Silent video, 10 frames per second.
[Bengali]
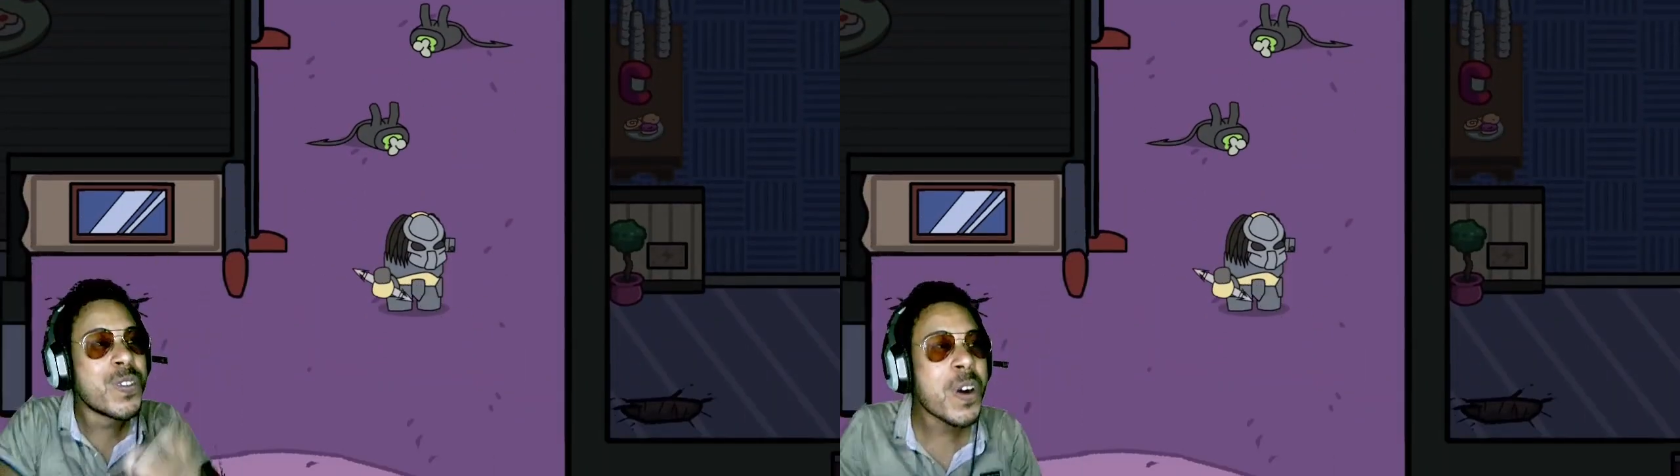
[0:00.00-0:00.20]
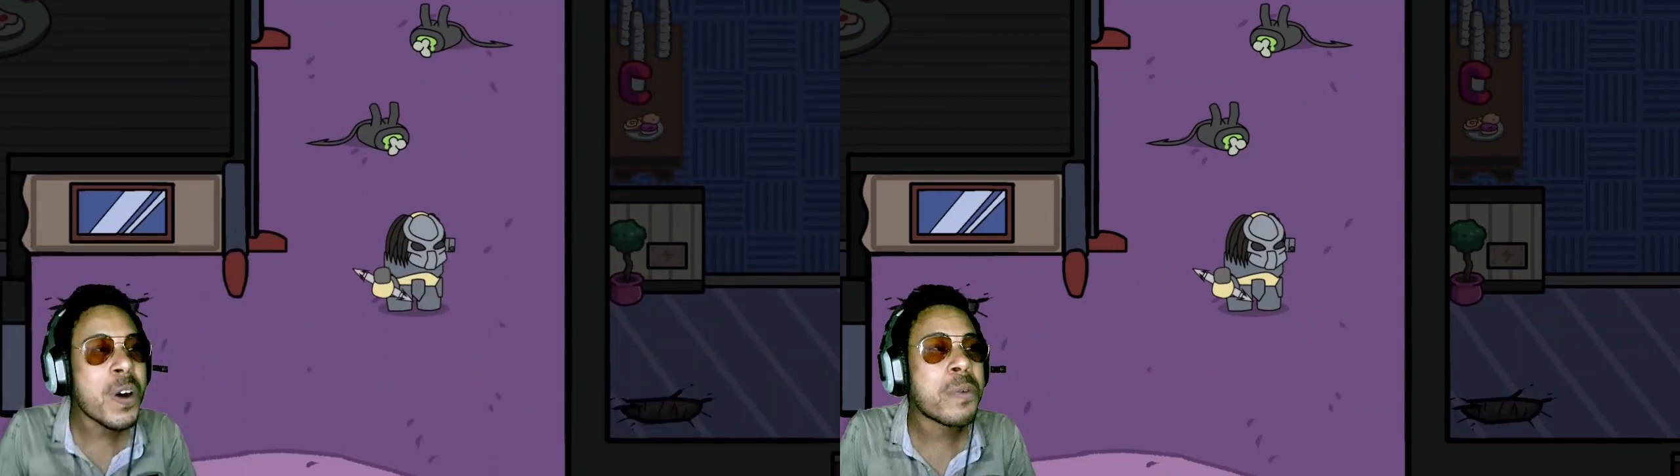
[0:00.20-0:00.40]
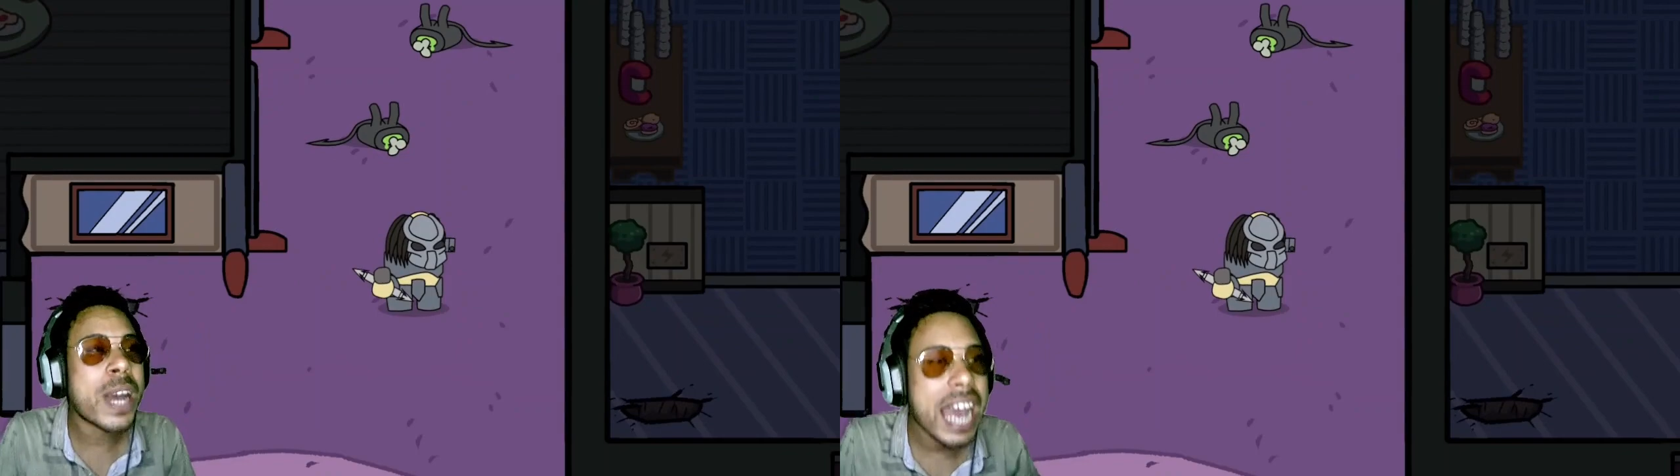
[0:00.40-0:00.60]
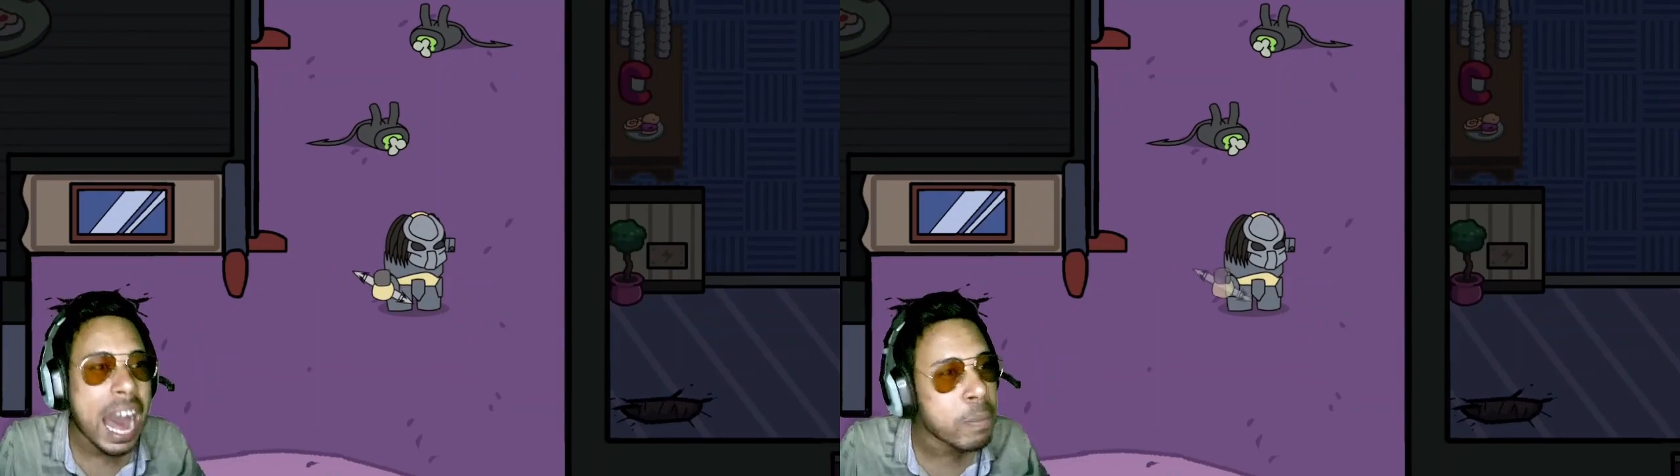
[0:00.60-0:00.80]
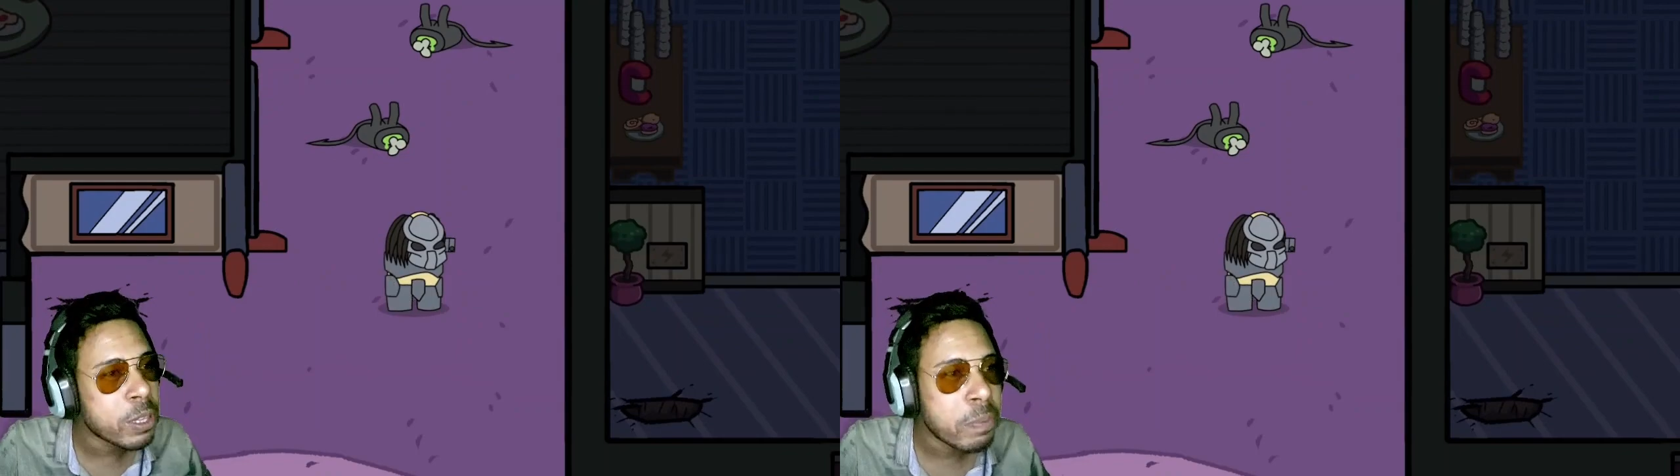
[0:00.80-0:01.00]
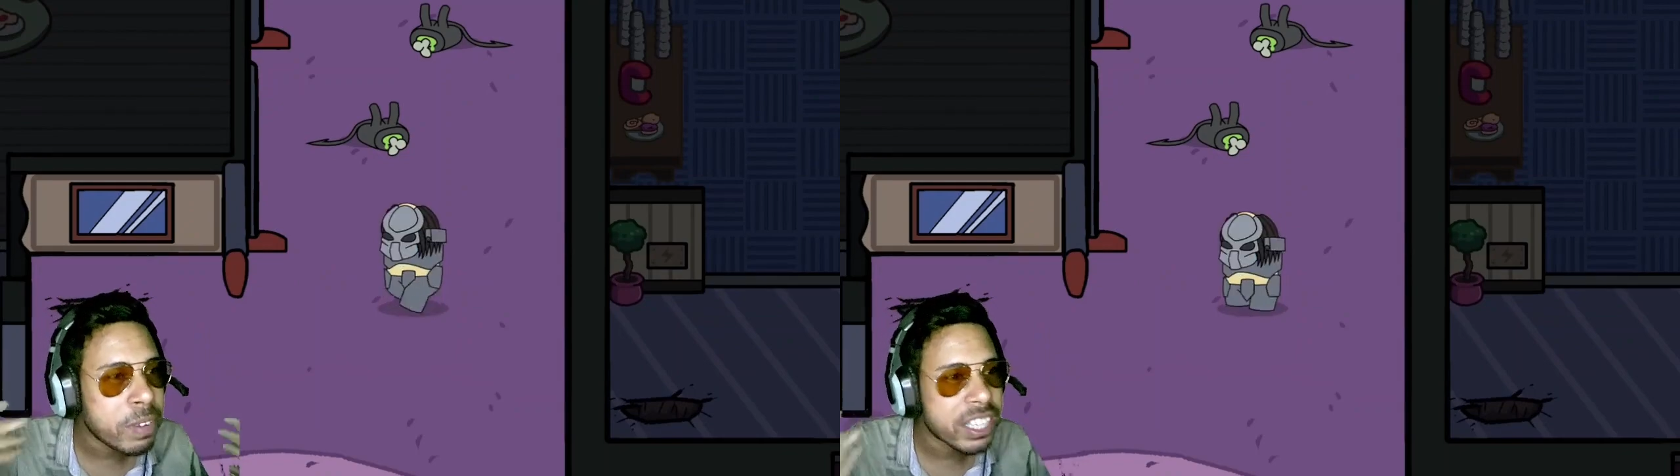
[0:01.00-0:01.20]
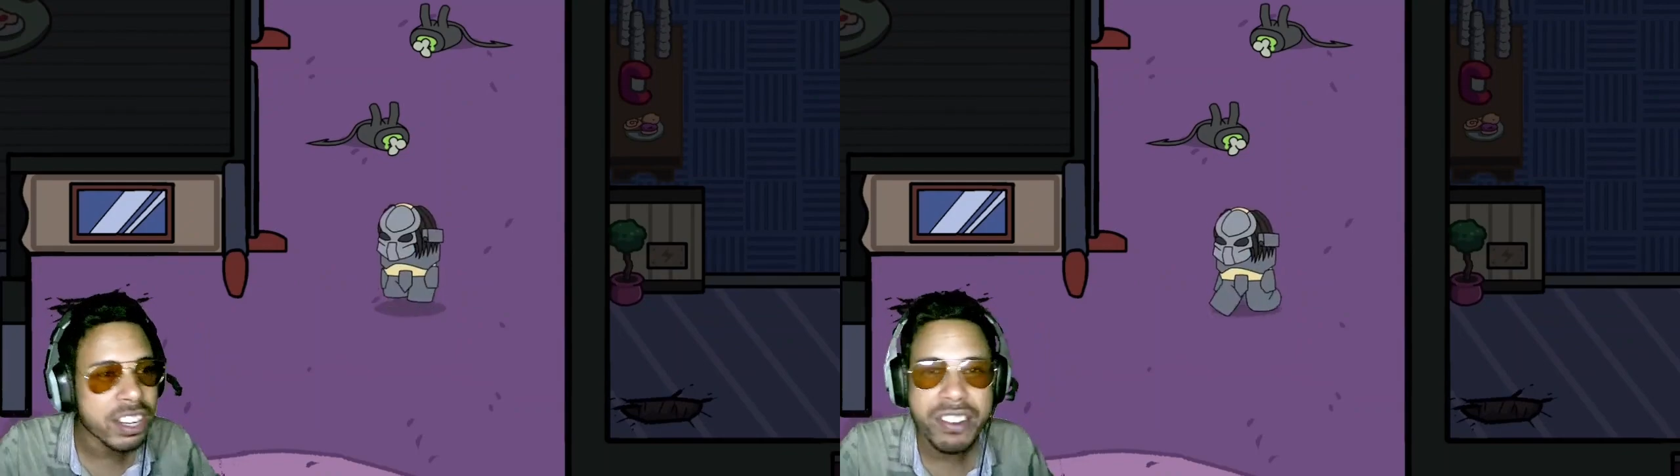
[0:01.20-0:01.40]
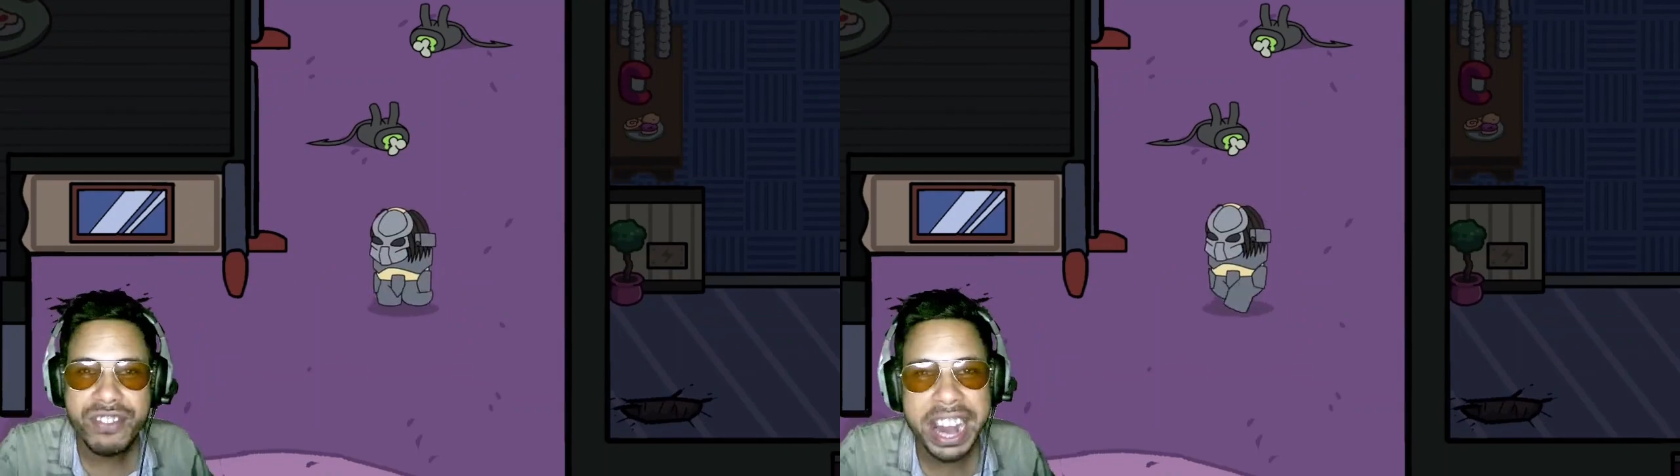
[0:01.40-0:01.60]
ও ভাই আমি তো
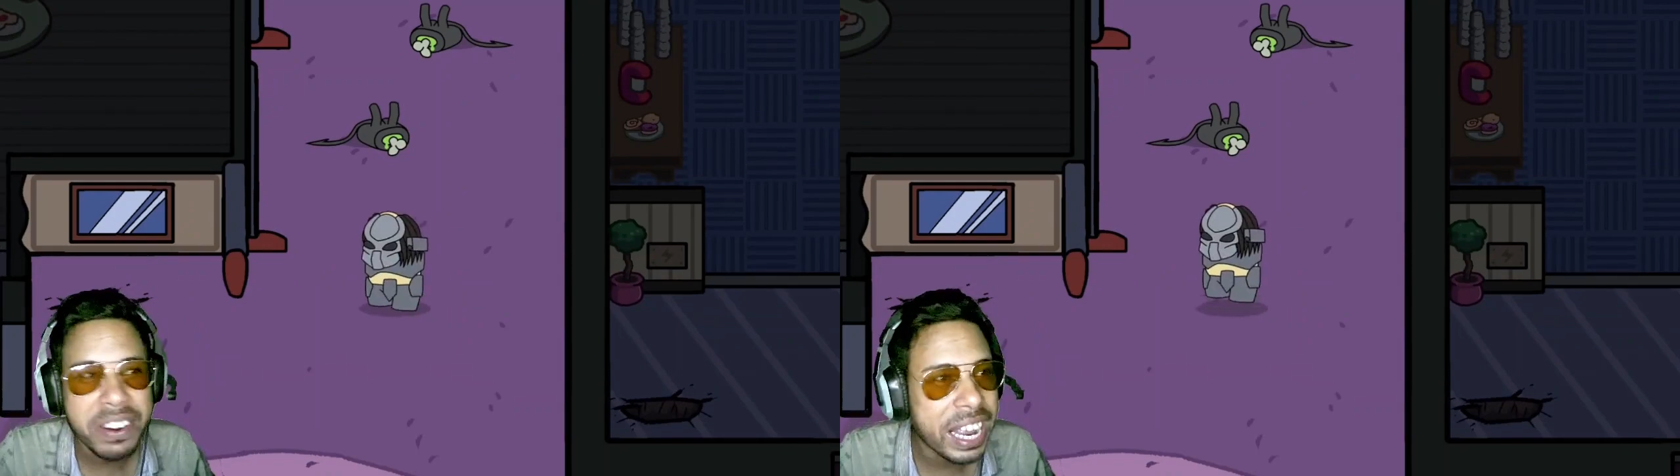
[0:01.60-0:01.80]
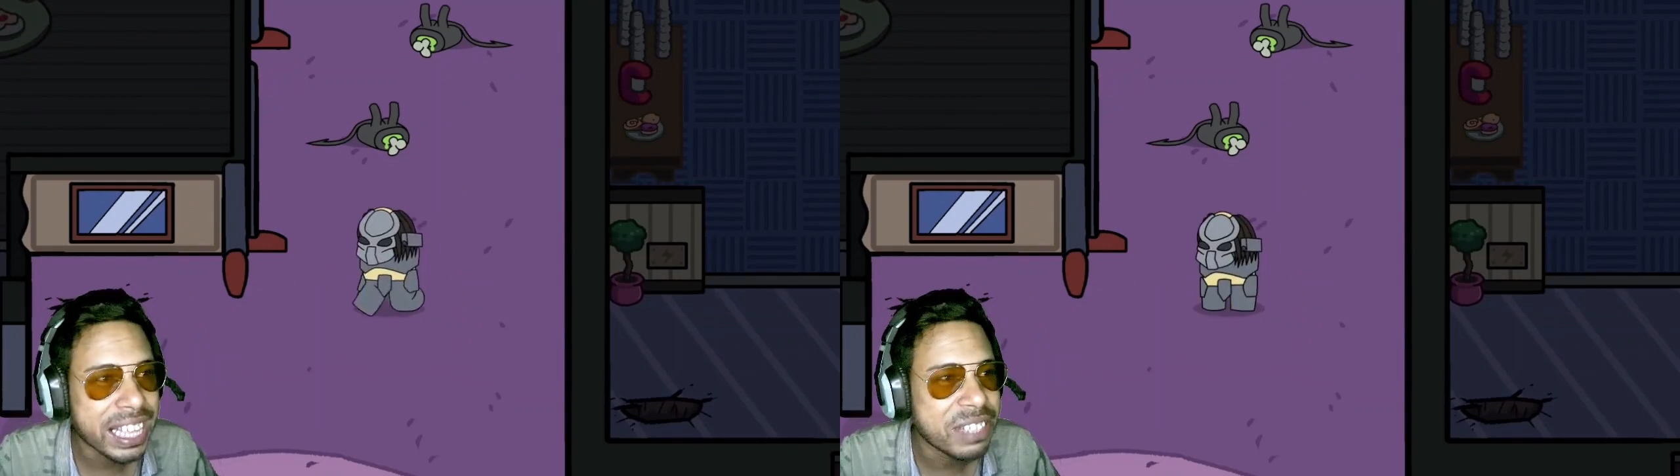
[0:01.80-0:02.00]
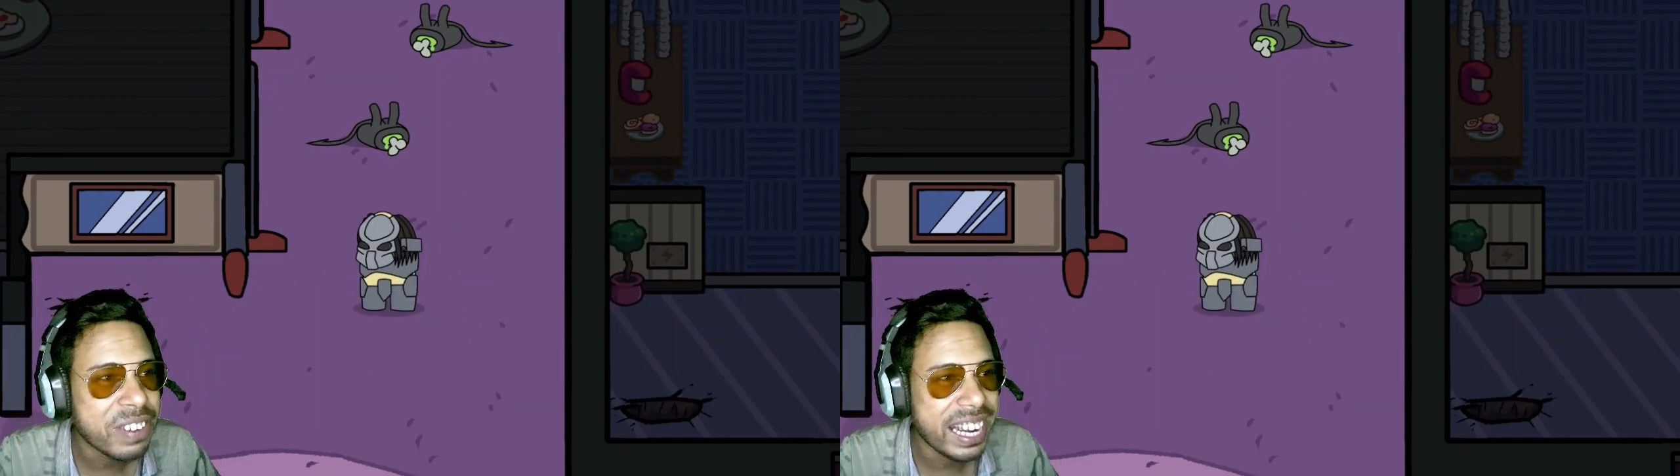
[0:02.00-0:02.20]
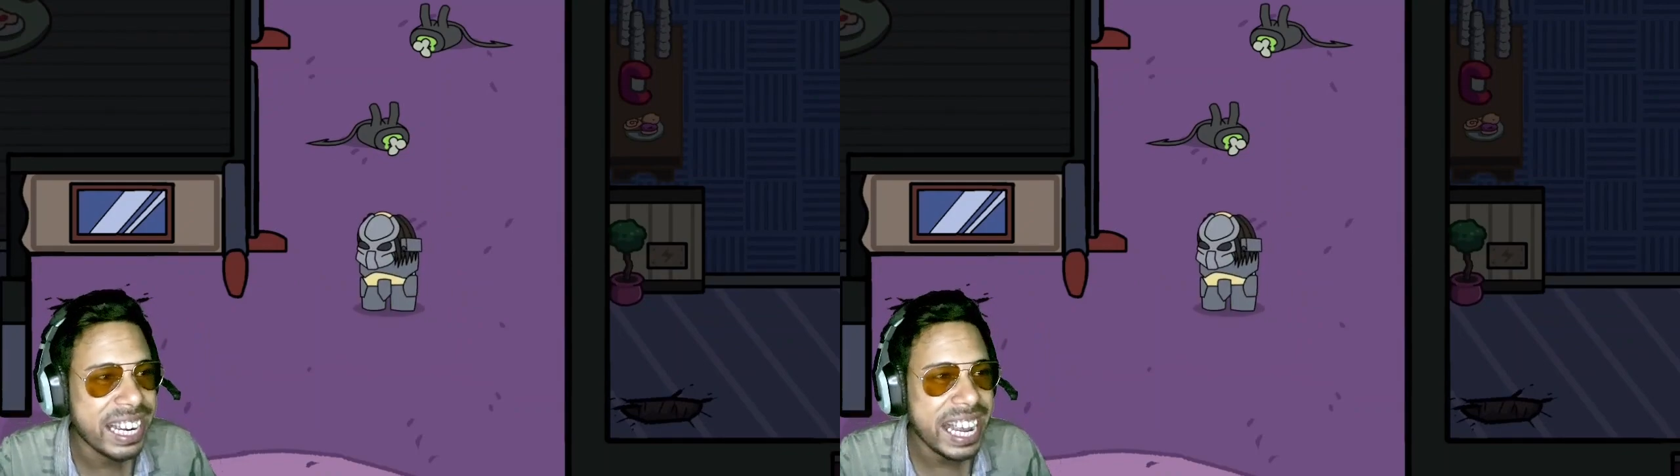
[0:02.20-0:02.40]
প্রিডিটরের ফ্যান হয়ে গেছি ভাই